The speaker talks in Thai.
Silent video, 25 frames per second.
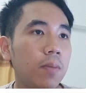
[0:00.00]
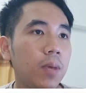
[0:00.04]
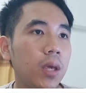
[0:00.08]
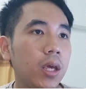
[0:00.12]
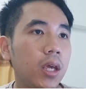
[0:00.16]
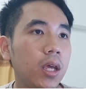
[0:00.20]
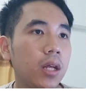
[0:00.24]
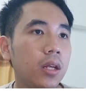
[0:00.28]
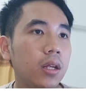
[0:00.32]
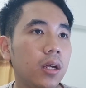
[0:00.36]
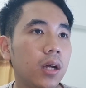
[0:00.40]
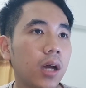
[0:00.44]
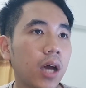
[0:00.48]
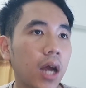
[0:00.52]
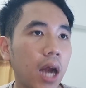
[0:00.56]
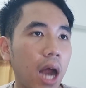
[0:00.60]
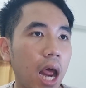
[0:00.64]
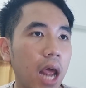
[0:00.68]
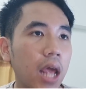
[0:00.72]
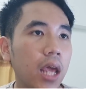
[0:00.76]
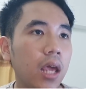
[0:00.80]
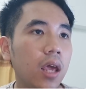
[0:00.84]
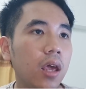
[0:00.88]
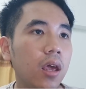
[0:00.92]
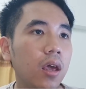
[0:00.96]
พี่คิดถึงใคร
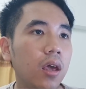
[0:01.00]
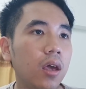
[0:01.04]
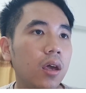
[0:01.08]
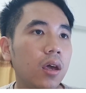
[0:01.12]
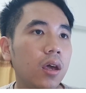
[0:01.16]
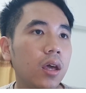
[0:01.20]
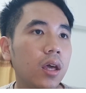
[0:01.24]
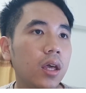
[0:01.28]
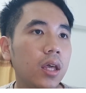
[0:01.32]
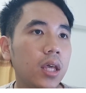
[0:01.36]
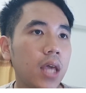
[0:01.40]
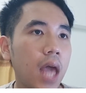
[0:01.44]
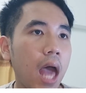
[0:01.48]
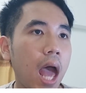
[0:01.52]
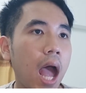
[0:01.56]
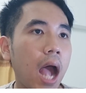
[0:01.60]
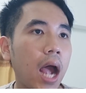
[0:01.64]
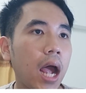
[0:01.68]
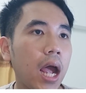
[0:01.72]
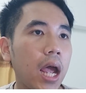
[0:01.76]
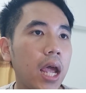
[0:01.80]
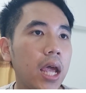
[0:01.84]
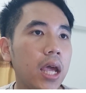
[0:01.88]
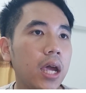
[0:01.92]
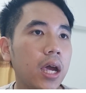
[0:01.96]
อยาก
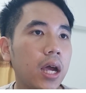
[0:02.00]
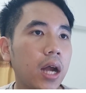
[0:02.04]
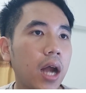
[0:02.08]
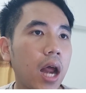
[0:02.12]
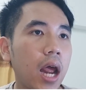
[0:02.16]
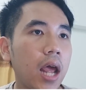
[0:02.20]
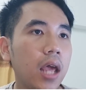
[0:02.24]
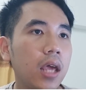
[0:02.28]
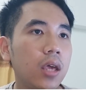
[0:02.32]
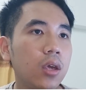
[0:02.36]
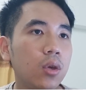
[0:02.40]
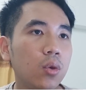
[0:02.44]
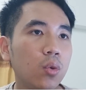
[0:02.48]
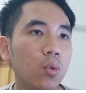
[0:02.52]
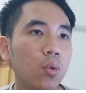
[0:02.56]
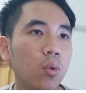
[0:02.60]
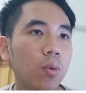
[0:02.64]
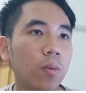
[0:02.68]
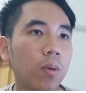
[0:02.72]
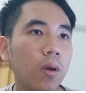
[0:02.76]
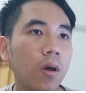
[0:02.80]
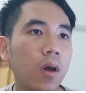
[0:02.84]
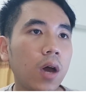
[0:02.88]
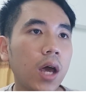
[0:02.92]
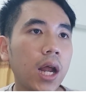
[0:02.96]
ให้ใครอยู่
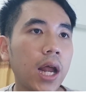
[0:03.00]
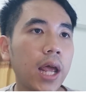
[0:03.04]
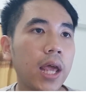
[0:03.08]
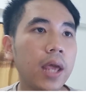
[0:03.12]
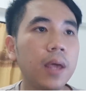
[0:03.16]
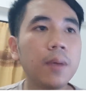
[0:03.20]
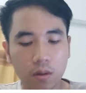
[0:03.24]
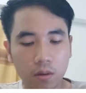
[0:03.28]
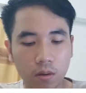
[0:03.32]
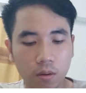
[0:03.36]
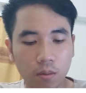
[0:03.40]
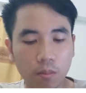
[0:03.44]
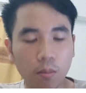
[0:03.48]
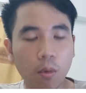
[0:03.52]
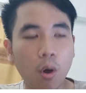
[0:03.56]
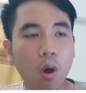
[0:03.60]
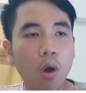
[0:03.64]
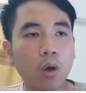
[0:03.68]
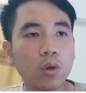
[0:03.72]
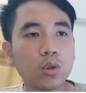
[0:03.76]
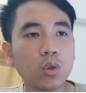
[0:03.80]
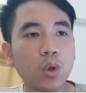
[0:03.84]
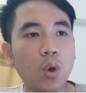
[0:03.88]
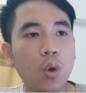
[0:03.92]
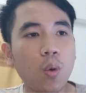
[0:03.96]
เพราะอะไร บอ
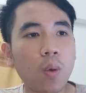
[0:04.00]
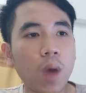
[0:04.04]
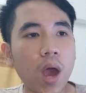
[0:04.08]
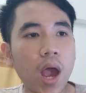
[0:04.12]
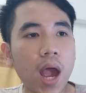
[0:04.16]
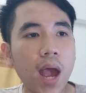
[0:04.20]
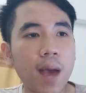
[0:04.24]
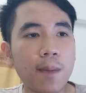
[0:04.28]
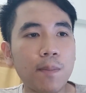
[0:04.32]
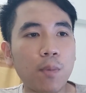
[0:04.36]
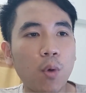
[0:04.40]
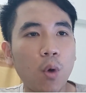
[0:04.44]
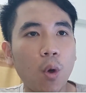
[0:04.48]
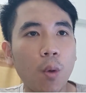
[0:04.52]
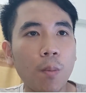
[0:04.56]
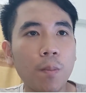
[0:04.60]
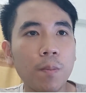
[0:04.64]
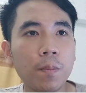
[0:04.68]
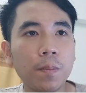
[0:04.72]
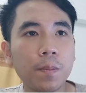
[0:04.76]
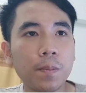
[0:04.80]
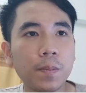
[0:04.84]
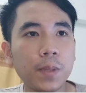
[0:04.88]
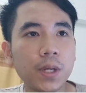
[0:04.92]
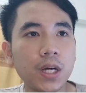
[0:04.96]
กตรงว่าผม
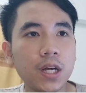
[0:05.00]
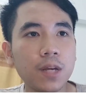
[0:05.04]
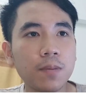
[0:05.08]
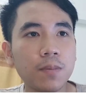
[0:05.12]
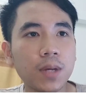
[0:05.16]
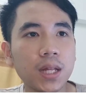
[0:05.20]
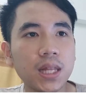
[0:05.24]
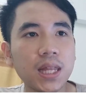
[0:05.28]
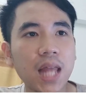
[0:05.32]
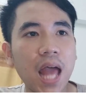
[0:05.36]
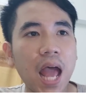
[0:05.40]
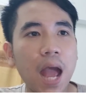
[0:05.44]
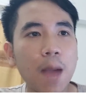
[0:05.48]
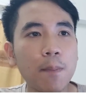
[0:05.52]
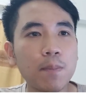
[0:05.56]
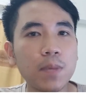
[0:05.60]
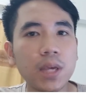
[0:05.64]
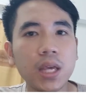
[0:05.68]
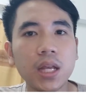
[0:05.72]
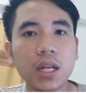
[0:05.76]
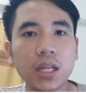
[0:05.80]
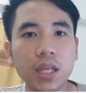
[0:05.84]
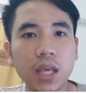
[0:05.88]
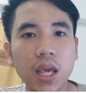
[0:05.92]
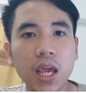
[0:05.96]
เพิ่งมาตาม
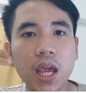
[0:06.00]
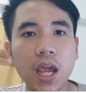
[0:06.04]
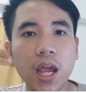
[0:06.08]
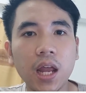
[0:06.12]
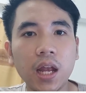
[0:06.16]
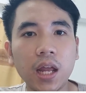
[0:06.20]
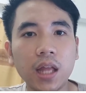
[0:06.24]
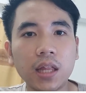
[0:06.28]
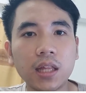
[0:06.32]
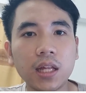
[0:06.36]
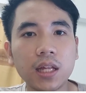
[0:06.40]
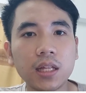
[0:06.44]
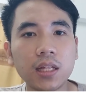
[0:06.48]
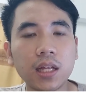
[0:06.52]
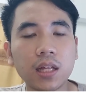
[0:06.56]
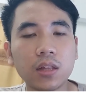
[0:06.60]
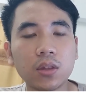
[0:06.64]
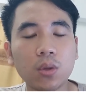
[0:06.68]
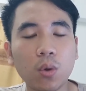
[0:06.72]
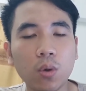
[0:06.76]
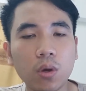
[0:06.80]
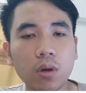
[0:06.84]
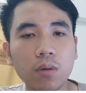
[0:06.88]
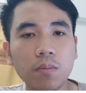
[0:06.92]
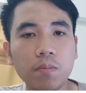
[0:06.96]
BNK เนี่ยตั้งแต่
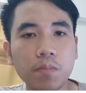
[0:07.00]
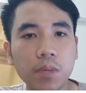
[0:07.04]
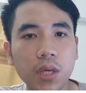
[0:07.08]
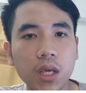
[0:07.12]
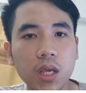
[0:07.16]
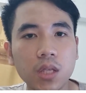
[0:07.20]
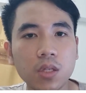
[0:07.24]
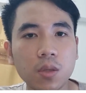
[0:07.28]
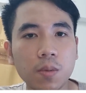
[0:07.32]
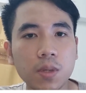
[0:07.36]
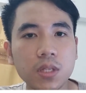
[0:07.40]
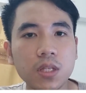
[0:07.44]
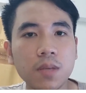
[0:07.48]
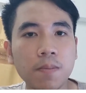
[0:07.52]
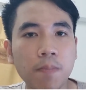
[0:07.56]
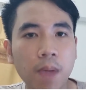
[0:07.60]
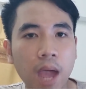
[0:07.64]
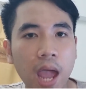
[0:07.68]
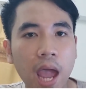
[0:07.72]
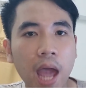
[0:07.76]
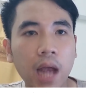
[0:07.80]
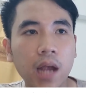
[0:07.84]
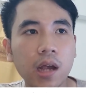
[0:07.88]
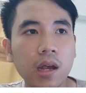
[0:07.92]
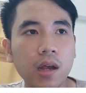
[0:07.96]
ต้นปี
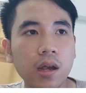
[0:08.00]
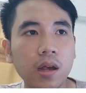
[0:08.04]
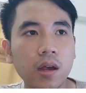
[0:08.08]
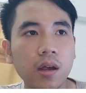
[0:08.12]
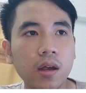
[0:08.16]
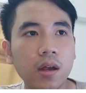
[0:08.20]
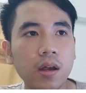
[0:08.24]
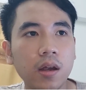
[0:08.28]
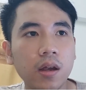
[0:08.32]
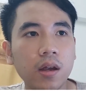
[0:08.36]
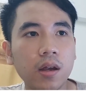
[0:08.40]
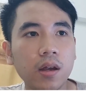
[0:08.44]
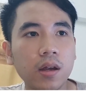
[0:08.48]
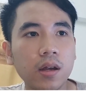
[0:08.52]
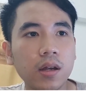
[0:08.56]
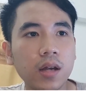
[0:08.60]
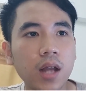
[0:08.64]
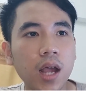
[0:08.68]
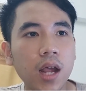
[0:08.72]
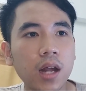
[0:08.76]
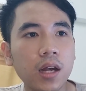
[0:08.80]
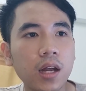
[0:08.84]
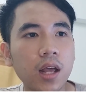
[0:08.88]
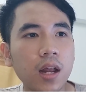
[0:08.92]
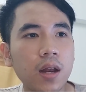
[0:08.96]
2018
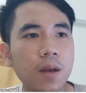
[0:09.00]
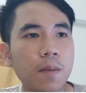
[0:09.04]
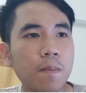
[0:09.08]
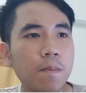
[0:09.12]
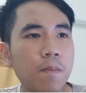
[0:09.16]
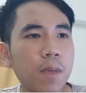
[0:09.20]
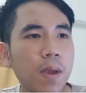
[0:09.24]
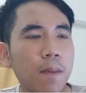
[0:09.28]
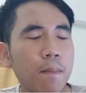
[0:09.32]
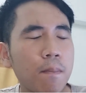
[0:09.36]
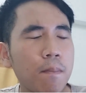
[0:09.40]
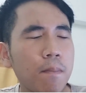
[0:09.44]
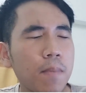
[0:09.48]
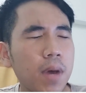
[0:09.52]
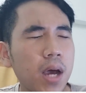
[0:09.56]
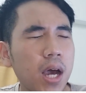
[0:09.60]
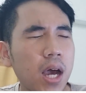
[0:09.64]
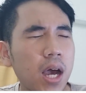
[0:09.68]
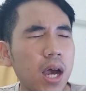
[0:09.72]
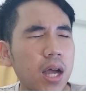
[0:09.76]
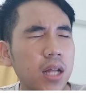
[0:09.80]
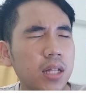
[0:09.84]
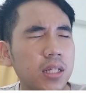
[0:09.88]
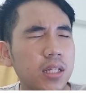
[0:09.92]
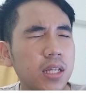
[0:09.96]
ดังนั้นเมมเบอ
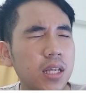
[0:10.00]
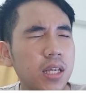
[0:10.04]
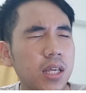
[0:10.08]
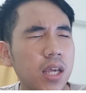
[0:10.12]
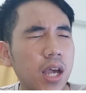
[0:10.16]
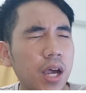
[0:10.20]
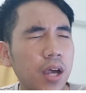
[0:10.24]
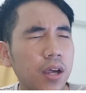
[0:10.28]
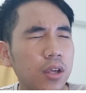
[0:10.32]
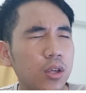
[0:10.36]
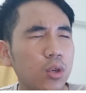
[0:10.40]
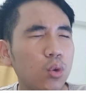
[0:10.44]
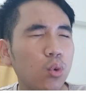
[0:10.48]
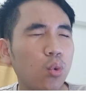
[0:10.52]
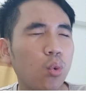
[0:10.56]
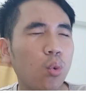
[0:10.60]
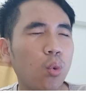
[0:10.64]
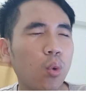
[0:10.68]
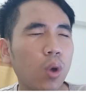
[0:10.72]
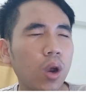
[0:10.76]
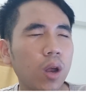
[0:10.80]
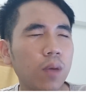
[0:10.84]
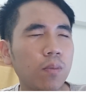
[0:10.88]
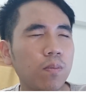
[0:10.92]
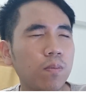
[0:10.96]
ร์ที่ยังอยู่
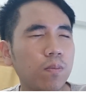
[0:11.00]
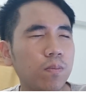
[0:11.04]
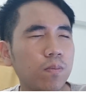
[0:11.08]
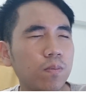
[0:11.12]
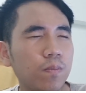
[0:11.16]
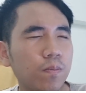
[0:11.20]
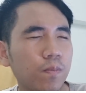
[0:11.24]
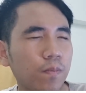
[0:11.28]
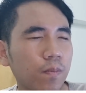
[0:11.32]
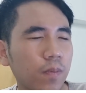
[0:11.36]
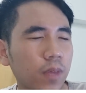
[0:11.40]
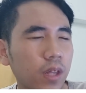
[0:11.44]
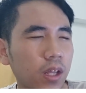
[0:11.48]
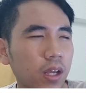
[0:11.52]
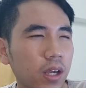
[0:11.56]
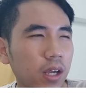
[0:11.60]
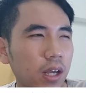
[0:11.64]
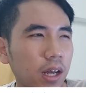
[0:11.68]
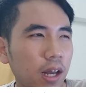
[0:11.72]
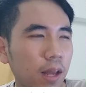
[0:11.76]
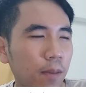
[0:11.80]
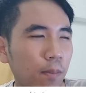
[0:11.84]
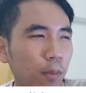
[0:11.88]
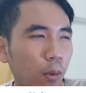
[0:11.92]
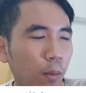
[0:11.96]
แล้ว
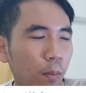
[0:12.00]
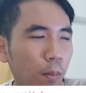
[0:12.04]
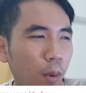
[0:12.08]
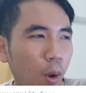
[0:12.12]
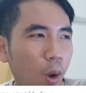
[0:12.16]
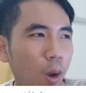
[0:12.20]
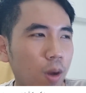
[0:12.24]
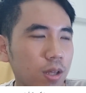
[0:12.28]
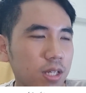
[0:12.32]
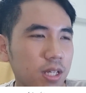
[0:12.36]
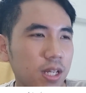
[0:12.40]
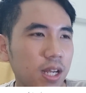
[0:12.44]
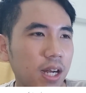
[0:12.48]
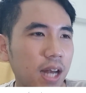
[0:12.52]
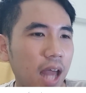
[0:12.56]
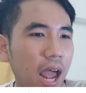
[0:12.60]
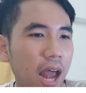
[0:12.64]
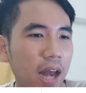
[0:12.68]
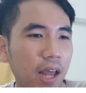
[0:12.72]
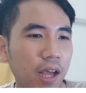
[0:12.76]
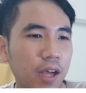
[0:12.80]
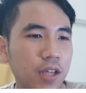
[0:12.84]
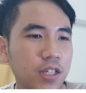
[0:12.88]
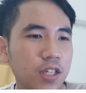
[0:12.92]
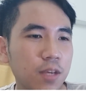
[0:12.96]
แล้วผมพอจะเลือกได้
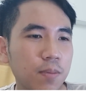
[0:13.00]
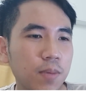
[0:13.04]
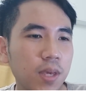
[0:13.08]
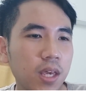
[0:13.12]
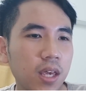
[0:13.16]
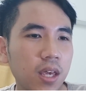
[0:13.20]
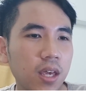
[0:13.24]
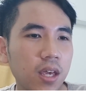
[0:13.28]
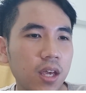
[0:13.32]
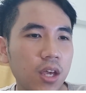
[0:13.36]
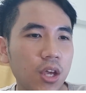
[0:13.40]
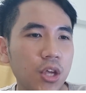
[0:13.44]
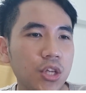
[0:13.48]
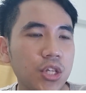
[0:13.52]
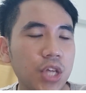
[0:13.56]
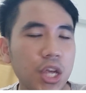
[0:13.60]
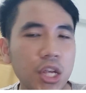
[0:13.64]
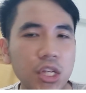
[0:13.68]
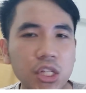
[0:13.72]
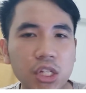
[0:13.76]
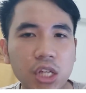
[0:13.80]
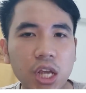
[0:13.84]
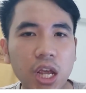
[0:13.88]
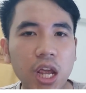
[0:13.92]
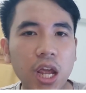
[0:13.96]
เนี่ยก็จะมีเช
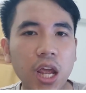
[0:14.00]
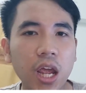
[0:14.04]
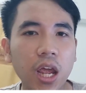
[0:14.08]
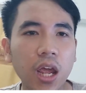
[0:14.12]
เช่